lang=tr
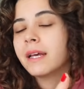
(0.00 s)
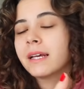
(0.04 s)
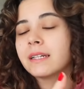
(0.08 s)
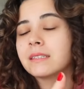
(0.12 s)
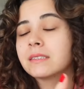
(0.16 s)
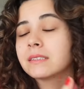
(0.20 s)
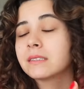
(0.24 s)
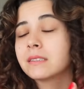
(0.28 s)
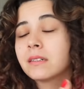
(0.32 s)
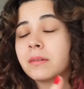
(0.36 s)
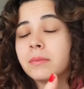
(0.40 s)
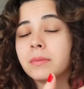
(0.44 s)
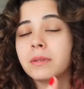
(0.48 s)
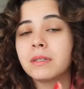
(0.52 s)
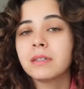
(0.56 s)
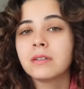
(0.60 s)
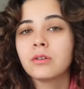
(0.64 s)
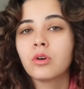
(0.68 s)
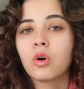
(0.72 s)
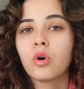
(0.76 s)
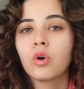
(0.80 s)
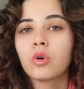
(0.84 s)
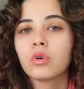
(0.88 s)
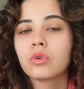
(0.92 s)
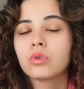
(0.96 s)
ekstra bir
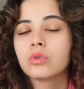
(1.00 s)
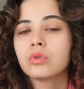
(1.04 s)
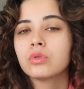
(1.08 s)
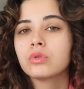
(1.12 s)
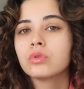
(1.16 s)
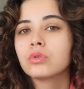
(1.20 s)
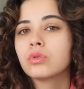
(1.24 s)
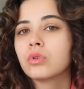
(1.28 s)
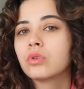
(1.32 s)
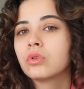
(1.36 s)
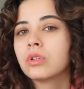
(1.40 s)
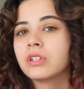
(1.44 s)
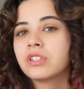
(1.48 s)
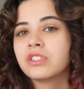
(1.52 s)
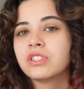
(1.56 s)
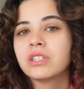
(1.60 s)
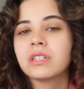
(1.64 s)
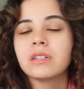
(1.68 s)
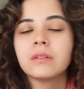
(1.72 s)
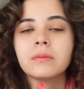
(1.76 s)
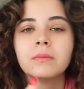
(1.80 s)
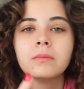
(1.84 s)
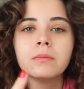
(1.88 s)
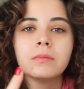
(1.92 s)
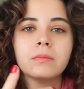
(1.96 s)
yorgun
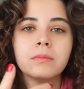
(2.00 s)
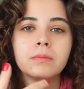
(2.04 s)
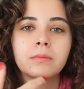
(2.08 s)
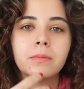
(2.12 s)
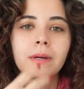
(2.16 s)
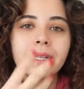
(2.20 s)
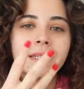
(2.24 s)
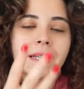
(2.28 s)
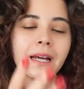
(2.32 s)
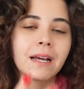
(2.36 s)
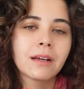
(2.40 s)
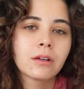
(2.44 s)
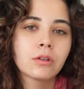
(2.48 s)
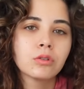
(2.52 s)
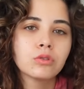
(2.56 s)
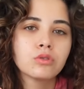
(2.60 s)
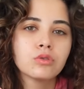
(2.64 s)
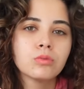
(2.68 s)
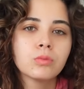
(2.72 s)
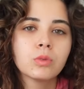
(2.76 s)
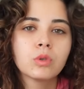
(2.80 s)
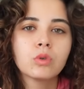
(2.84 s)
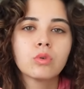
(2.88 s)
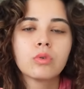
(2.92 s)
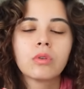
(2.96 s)
olacağım, beden
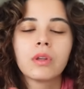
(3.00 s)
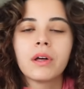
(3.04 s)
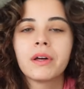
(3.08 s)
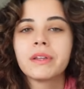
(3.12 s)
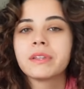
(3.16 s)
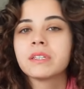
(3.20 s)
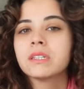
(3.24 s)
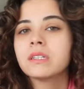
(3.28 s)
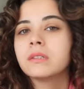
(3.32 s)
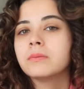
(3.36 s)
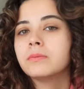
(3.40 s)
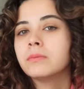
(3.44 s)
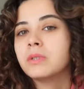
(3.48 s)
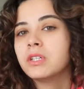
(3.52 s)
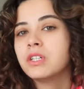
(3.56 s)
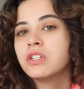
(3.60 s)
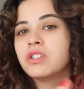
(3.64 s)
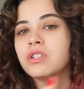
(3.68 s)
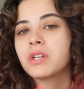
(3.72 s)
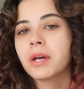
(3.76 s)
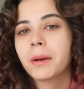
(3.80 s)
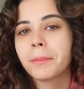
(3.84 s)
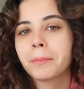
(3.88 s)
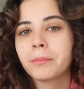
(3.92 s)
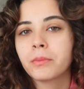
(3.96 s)
gücümü kullandığım bir
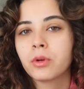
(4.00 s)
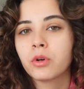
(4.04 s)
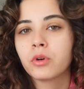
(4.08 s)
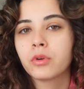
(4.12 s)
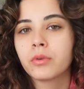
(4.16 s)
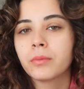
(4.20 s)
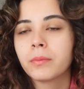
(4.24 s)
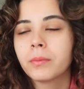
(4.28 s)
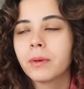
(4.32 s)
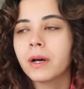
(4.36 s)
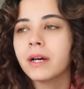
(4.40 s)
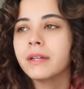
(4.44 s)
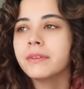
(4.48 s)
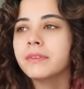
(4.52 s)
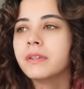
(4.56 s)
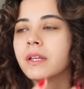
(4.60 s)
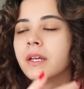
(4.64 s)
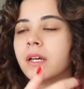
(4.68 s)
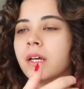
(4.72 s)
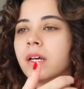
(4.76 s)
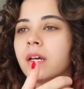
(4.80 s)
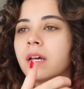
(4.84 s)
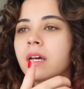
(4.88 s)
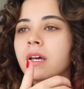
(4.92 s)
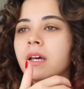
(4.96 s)
iş yapmıyorum ben.
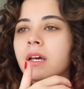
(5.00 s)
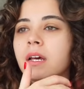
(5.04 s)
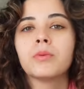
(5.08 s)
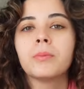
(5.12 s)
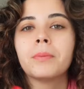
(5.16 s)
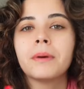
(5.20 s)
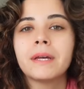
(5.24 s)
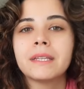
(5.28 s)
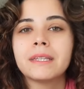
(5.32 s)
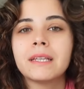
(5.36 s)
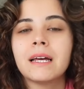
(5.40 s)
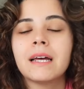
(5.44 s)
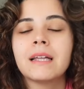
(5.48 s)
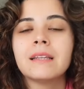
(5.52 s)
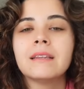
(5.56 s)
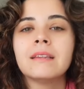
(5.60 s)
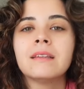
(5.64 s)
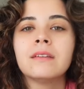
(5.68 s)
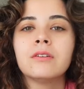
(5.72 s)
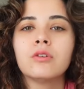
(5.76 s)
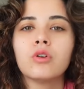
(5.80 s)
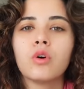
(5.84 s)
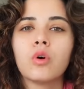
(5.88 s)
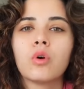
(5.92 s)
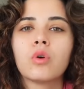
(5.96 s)
Çünkü beden
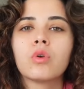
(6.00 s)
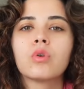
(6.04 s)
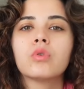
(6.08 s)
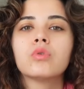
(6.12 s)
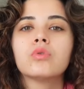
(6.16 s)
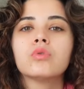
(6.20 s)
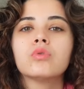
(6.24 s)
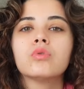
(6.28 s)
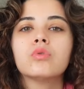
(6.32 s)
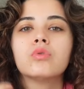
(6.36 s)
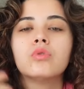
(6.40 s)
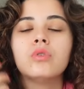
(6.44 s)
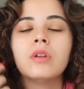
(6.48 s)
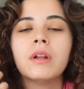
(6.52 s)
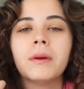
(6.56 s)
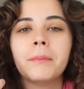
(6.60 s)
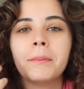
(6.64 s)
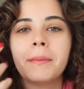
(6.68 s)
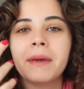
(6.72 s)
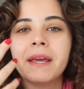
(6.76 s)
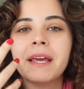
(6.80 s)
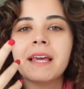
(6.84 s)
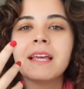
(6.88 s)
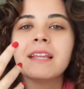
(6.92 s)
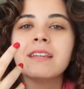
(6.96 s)
yorgunluğuyla
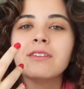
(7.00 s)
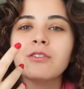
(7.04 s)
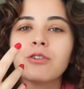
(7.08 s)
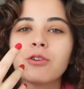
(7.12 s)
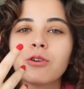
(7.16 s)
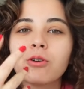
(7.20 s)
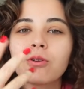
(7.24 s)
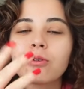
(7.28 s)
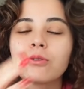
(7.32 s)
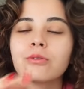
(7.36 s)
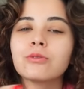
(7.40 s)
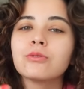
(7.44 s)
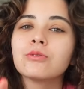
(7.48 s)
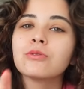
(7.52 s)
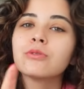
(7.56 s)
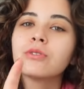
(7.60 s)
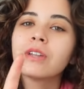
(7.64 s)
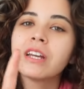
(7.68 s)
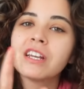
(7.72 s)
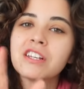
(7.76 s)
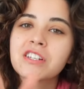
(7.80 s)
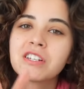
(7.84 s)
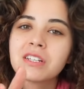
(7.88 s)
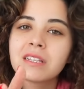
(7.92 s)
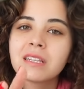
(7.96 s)
beyin yorgunluğunu
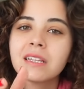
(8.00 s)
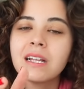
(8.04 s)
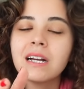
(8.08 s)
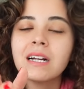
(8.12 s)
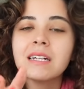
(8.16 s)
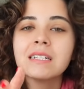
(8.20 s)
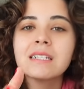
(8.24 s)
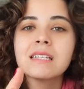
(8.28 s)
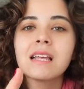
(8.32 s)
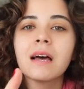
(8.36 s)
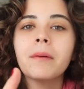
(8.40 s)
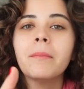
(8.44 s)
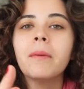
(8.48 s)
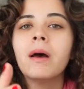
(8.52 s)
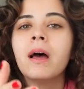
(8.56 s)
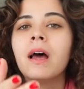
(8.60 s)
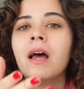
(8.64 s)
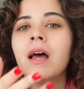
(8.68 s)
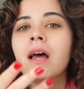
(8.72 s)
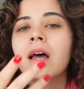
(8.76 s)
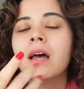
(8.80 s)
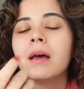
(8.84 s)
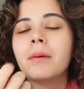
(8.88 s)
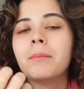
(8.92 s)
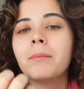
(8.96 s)
eşitlersem
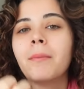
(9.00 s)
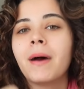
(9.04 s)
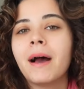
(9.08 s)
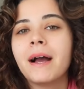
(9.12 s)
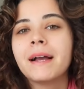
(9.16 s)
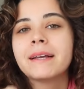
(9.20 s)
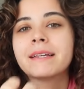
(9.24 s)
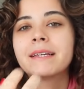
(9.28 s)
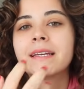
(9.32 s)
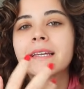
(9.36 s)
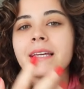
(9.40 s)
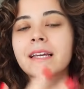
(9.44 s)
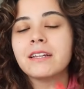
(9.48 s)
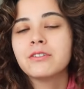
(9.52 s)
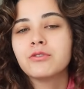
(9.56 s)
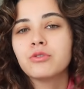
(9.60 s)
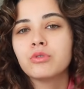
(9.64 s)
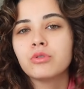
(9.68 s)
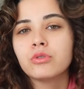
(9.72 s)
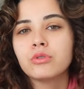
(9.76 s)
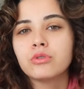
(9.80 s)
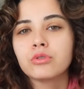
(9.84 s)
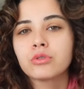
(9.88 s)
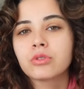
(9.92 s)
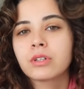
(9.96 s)
belki gece
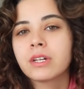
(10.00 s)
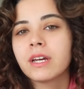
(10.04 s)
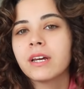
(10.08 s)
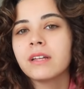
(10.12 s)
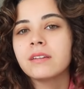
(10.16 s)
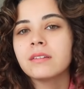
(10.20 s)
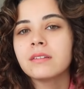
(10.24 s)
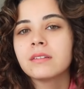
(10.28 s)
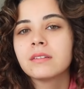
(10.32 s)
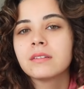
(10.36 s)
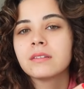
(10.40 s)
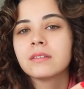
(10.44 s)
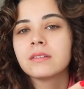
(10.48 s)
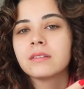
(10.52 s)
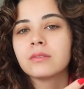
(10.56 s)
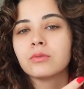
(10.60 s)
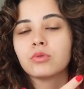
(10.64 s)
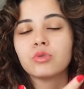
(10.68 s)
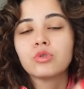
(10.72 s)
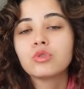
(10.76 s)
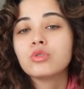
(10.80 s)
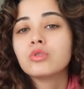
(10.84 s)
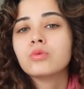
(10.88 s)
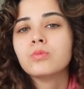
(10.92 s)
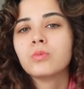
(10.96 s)
uyurken
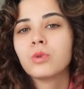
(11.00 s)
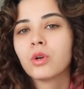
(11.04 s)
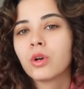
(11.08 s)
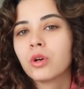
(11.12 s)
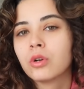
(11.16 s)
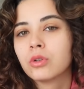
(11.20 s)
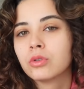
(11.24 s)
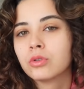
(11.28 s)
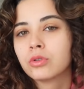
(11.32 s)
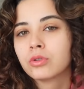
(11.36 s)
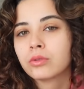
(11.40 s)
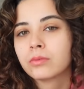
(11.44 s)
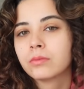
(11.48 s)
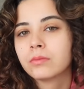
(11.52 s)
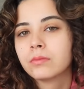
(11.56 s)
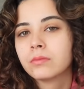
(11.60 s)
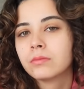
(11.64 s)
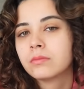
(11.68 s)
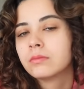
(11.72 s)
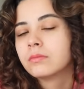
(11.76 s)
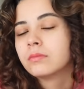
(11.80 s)
düşünmüyor olurum.